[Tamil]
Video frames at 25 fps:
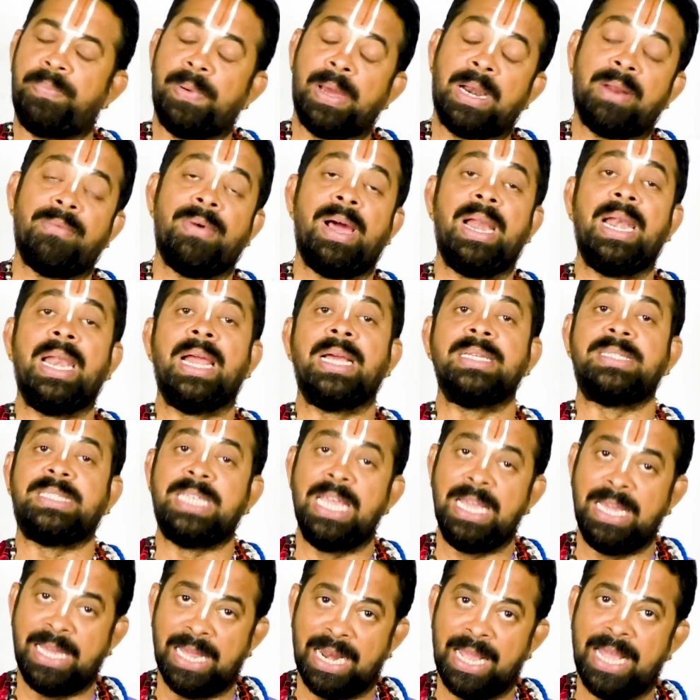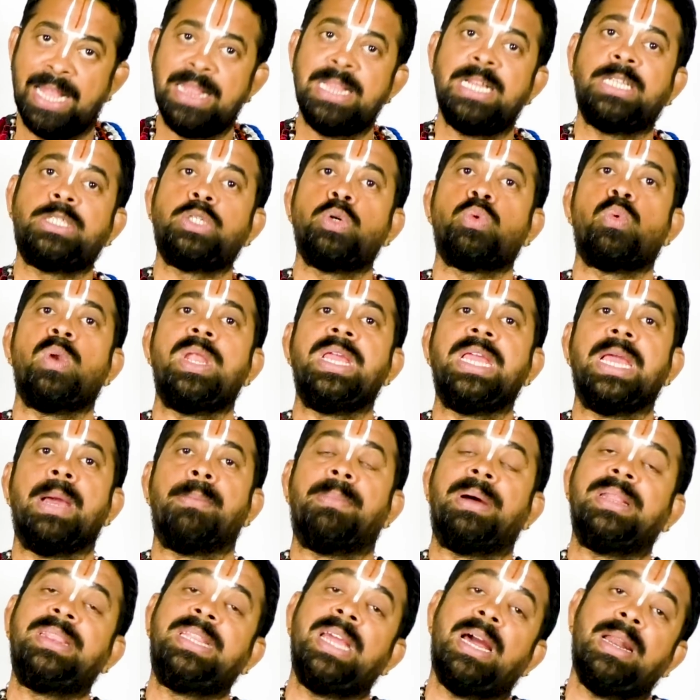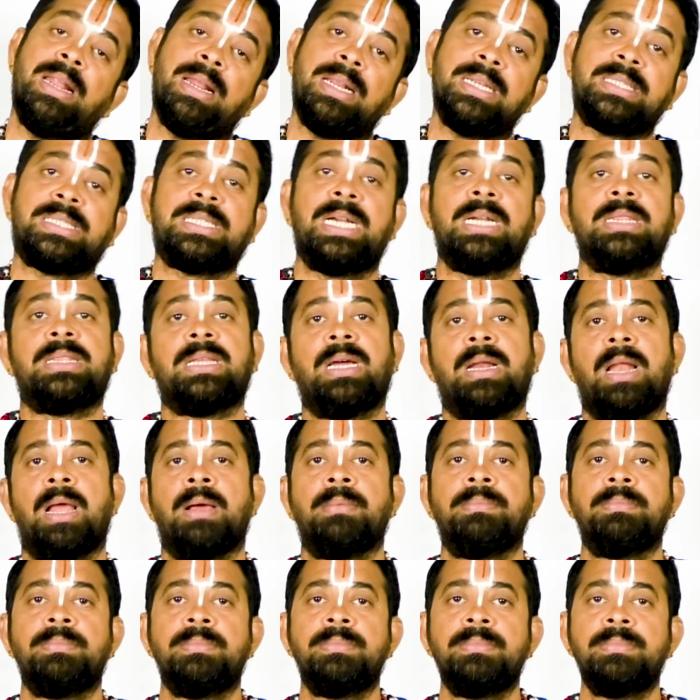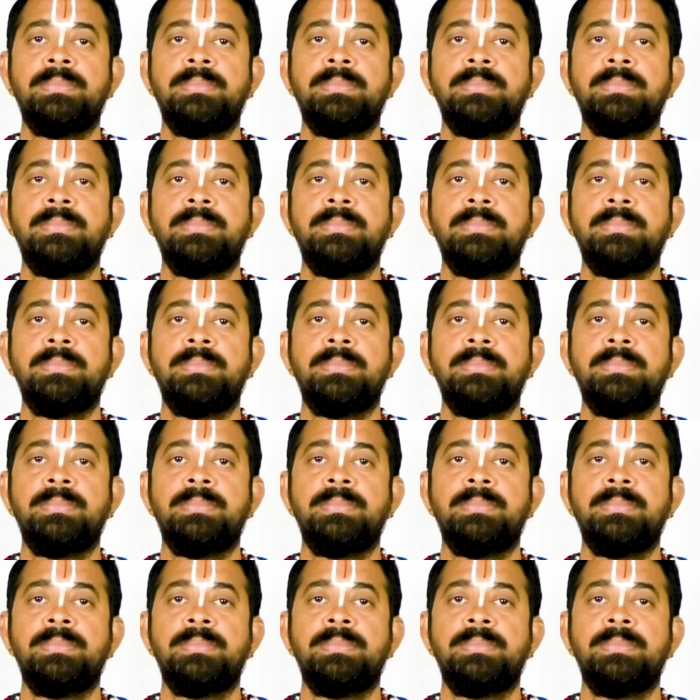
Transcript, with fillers: பரவாயில்ல சீக்கிரம் எழுந்திரிச்சு குளிங்க மத்தியானம் ரெஸ்ட் எடுத்துக்கலாம்